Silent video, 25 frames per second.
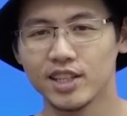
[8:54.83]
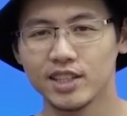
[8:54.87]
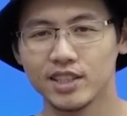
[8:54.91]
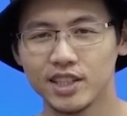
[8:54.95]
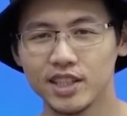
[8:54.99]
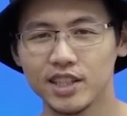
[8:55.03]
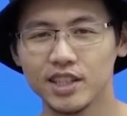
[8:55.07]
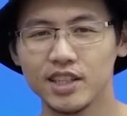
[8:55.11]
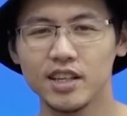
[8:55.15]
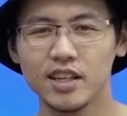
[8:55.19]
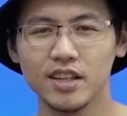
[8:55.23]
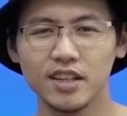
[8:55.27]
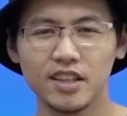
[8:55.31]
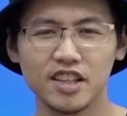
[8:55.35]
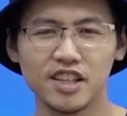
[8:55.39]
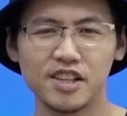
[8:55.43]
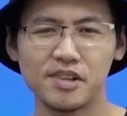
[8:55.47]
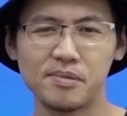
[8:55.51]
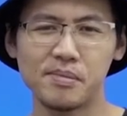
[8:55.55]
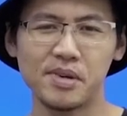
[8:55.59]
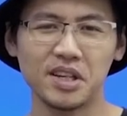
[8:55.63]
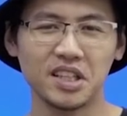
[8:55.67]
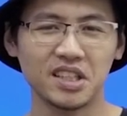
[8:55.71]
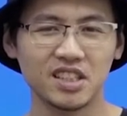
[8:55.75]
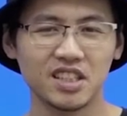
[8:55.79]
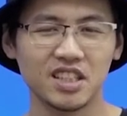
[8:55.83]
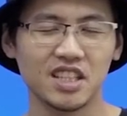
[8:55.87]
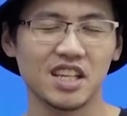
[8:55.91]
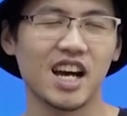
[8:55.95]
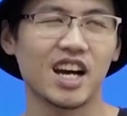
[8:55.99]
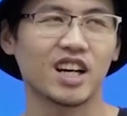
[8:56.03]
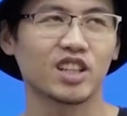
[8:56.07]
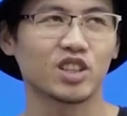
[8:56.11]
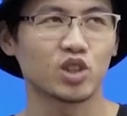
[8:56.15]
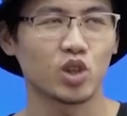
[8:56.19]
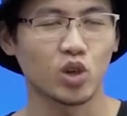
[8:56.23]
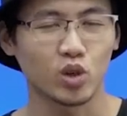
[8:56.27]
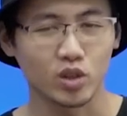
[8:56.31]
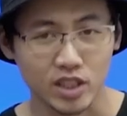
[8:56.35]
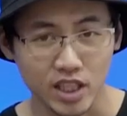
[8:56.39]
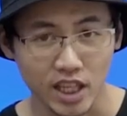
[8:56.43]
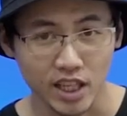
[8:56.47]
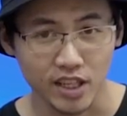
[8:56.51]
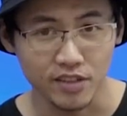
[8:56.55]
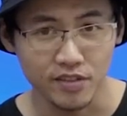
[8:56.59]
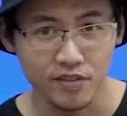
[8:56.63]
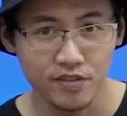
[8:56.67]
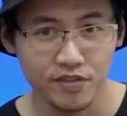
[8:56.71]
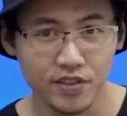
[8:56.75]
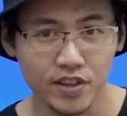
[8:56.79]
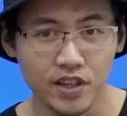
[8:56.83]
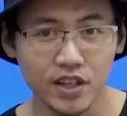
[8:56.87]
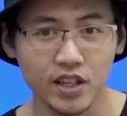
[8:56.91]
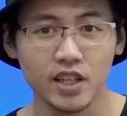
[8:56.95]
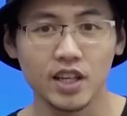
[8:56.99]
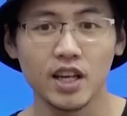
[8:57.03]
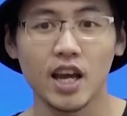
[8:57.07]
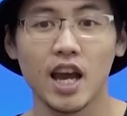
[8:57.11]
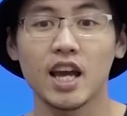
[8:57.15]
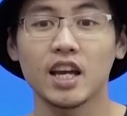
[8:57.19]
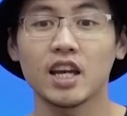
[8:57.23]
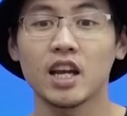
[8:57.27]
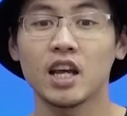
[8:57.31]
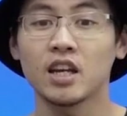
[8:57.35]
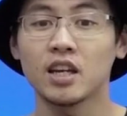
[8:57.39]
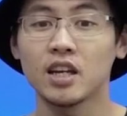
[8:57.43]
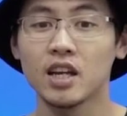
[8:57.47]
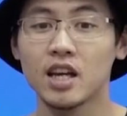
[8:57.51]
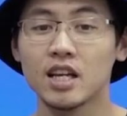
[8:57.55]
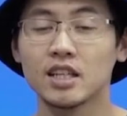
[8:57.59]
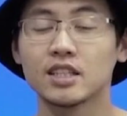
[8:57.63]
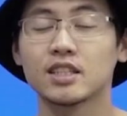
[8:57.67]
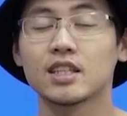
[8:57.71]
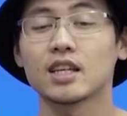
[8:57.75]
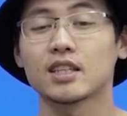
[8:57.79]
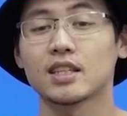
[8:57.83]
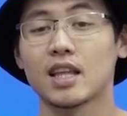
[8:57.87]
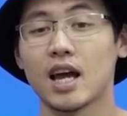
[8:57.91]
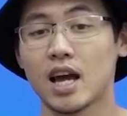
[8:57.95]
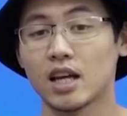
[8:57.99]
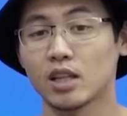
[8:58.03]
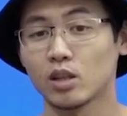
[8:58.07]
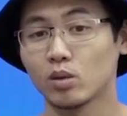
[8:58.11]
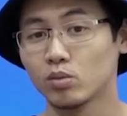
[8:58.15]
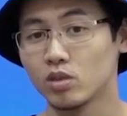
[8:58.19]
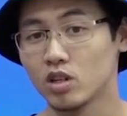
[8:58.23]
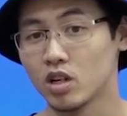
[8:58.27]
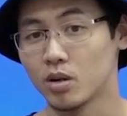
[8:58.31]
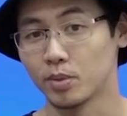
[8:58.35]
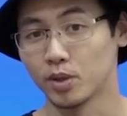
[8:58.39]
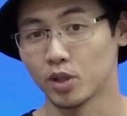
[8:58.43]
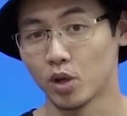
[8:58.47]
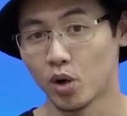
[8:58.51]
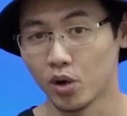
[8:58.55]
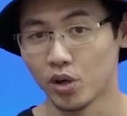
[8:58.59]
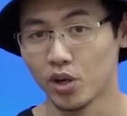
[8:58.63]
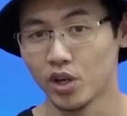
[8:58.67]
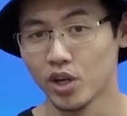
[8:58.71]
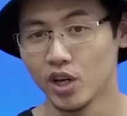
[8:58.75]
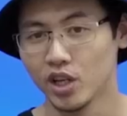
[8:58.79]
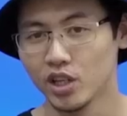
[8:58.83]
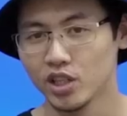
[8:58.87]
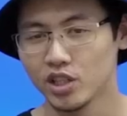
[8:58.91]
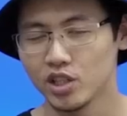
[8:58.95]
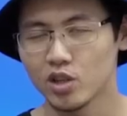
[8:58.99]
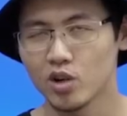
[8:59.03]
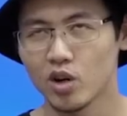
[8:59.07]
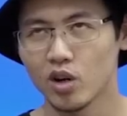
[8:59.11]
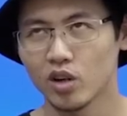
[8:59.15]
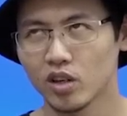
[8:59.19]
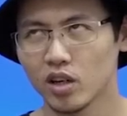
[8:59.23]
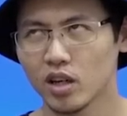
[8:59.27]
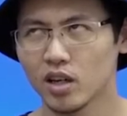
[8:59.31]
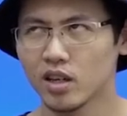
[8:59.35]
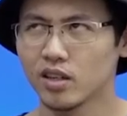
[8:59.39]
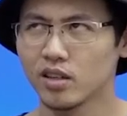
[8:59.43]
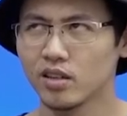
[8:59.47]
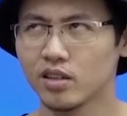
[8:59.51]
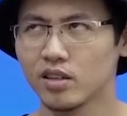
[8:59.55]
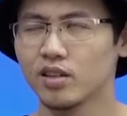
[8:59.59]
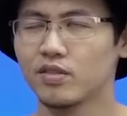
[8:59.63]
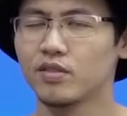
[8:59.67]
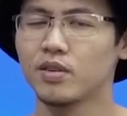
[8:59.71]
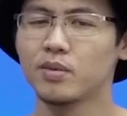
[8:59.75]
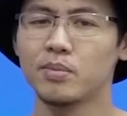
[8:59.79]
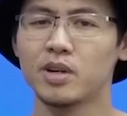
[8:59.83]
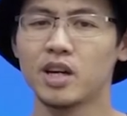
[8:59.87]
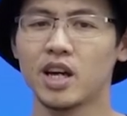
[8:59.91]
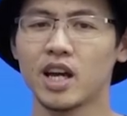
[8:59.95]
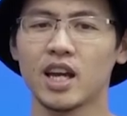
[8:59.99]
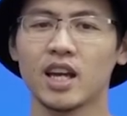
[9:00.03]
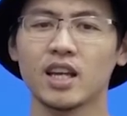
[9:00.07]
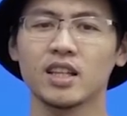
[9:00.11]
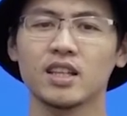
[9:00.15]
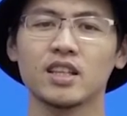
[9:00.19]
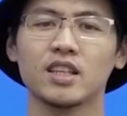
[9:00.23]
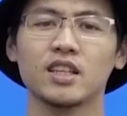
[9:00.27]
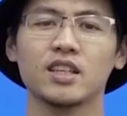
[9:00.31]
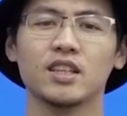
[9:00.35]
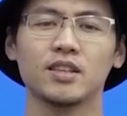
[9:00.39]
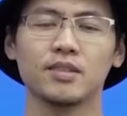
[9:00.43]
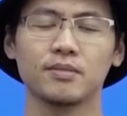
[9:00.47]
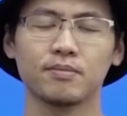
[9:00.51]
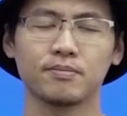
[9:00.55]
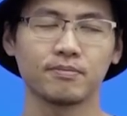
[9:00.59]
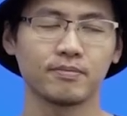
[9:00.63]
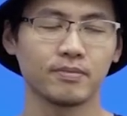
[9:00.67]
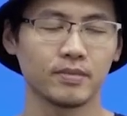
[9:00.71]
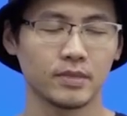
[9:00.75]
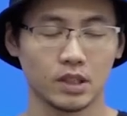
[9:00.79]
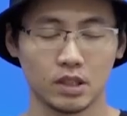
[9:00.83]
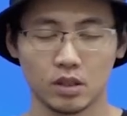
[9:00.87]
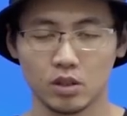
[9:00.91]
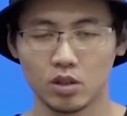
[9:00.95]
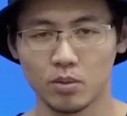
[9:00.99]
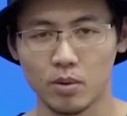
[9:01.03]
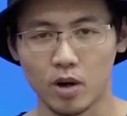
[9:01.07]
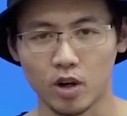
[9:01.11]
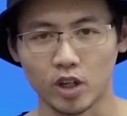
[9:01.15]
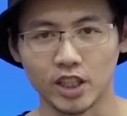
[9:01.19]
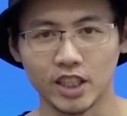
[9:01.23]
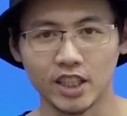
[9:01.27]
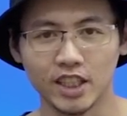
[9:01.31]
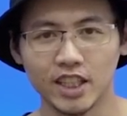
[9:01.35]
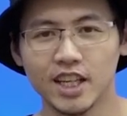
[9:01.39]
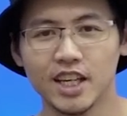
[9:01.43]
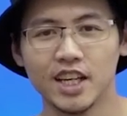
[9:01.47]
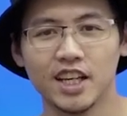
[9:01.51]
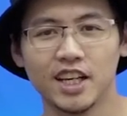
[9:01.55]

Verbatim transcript: Dĩ nhiên thì mình chỉ đang so sánh với SSD SATA thông thường mà thôi, chứ còn ờ, NVMe thì thôi bỏ đi.